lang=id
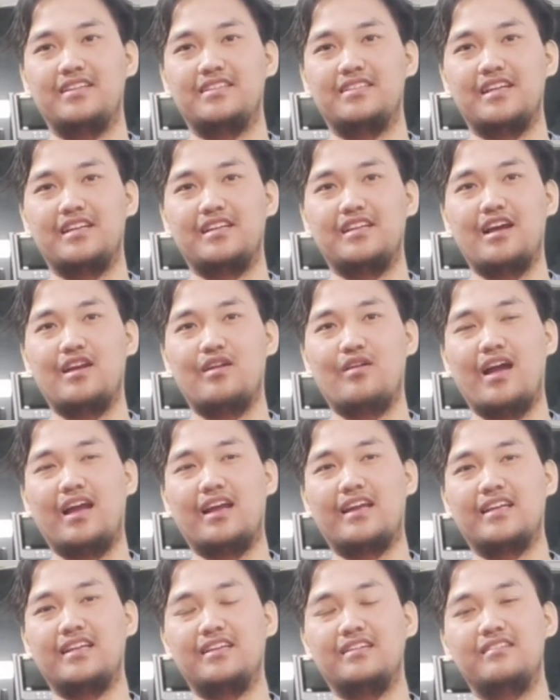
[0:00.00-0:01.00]
Jadi kalau
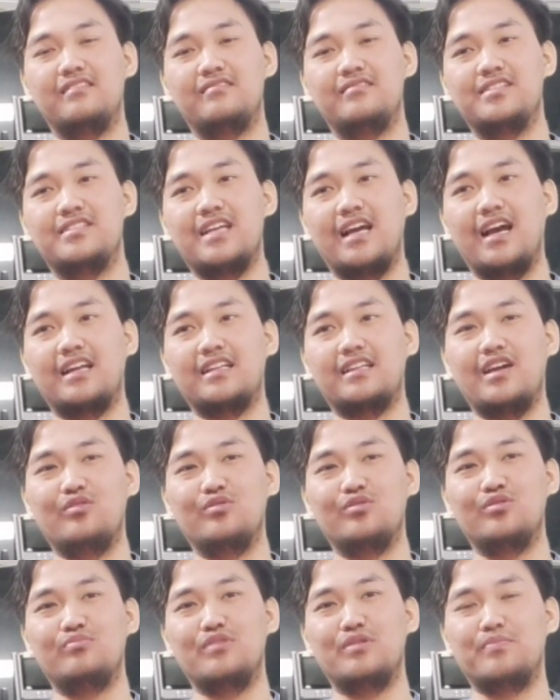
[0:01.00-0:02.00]
agen di Jakarta
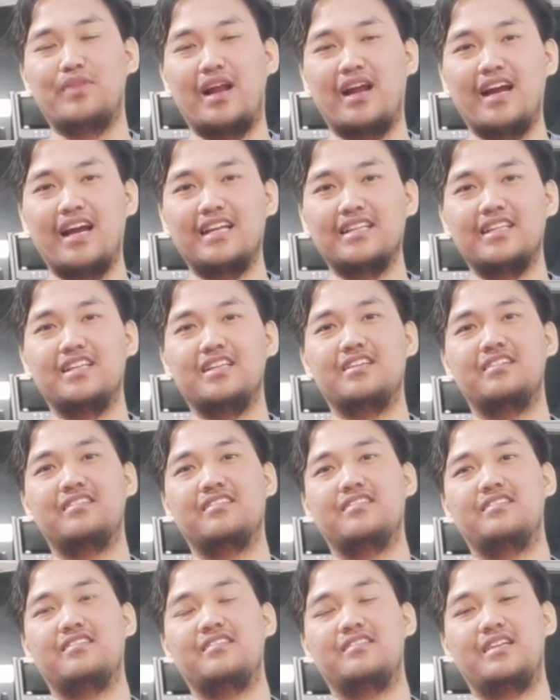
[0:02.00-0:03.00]
untuk memberangkatin
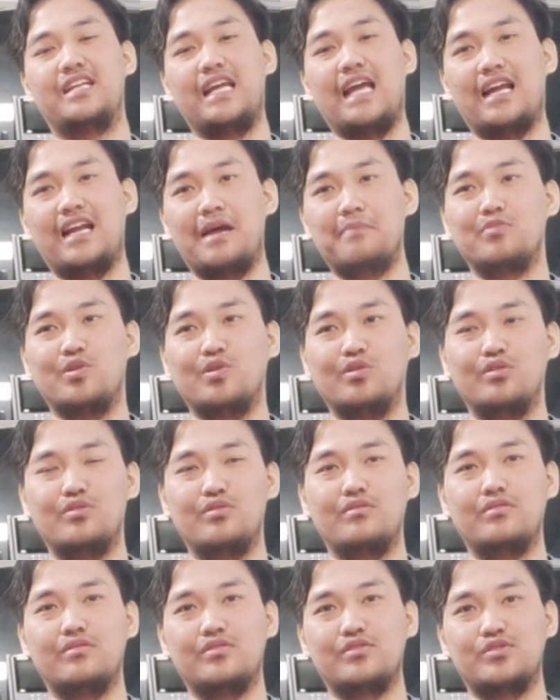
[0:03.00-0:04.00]
di
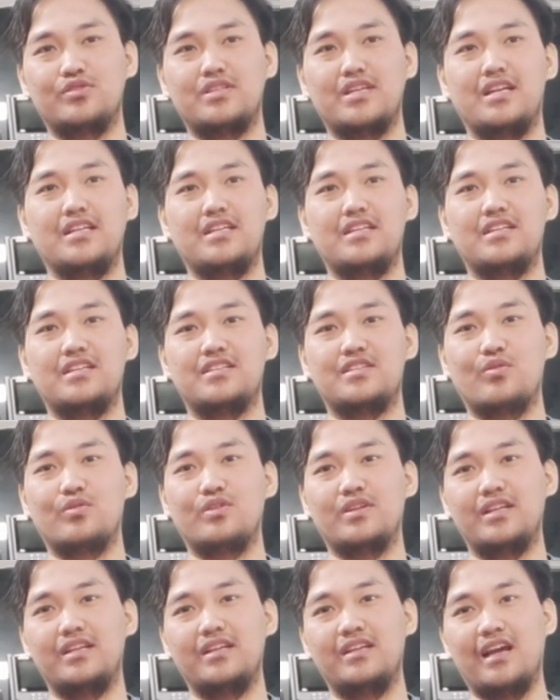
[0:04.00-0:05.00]
Aramco, khususnya di
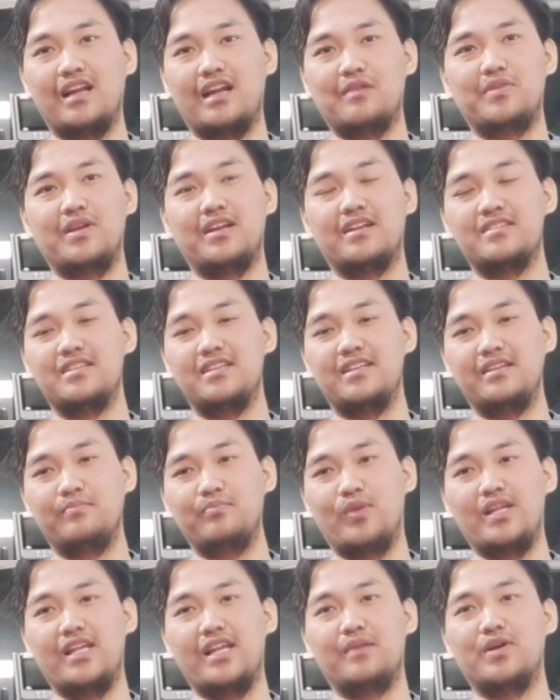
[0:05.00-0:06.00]
Saudi Arabian sini
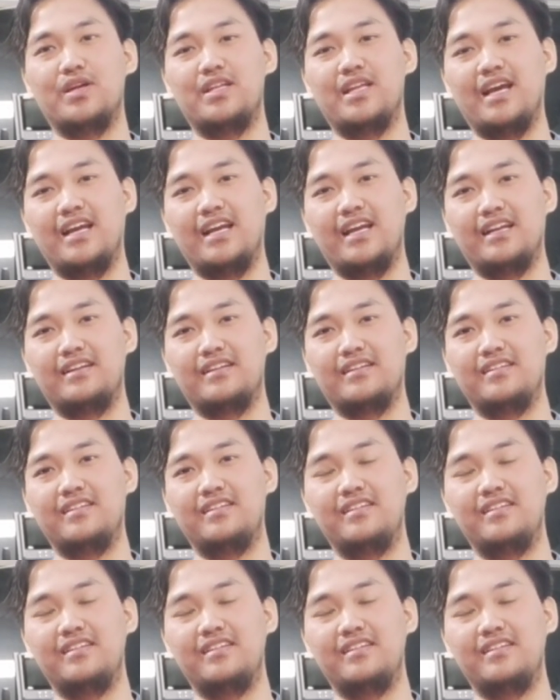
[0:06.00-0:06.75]
banyak-banyak agen.